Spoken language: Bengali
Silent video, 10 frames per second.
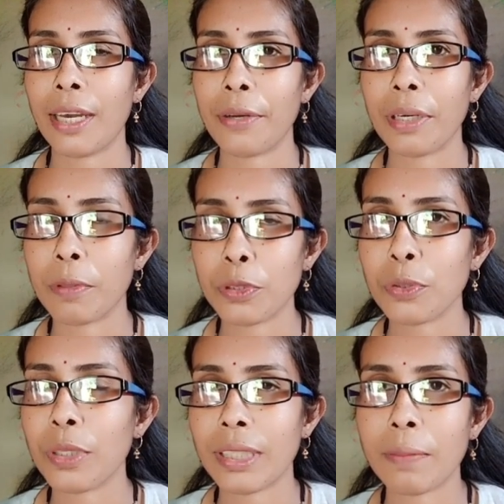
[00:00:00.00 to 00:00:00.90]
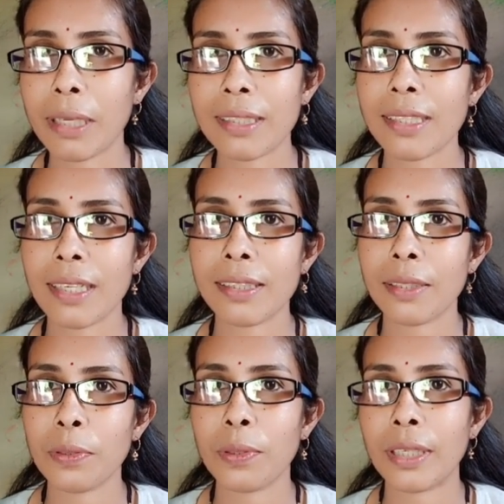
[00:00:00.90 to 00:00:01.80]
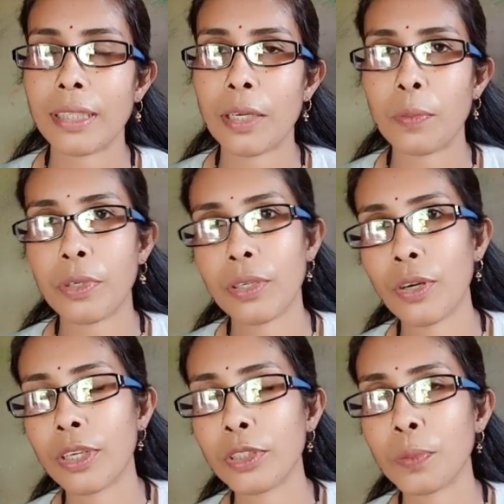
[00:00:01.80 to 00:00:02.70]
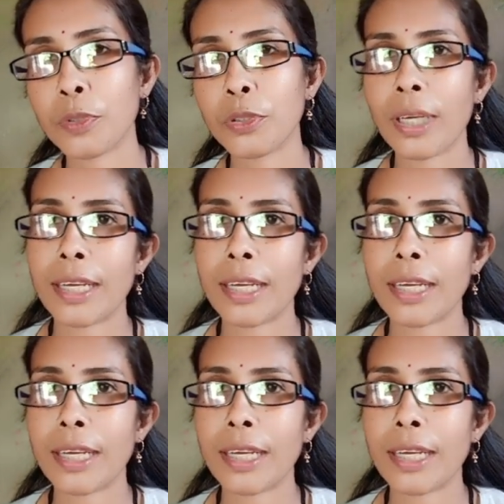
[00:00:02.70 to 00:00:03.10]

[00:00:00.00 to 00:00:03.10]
কারণ আমার ছোট একটা বাচ্চা আছে তো আর তার উপরে ঘরের সমস্ত